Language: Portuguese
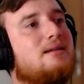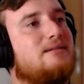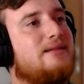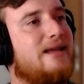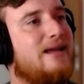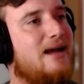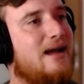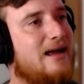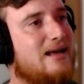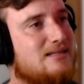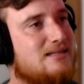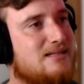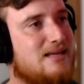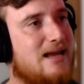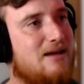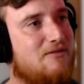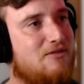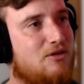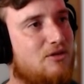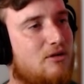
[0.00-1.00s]
Tem a
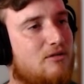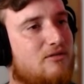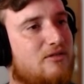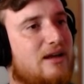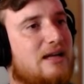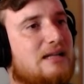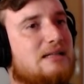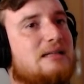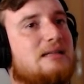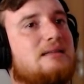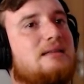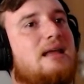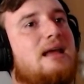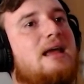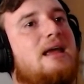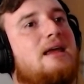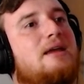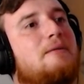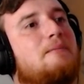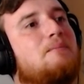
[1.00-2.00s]
SF90,
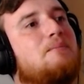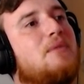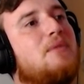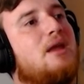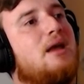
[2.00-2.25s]
tem.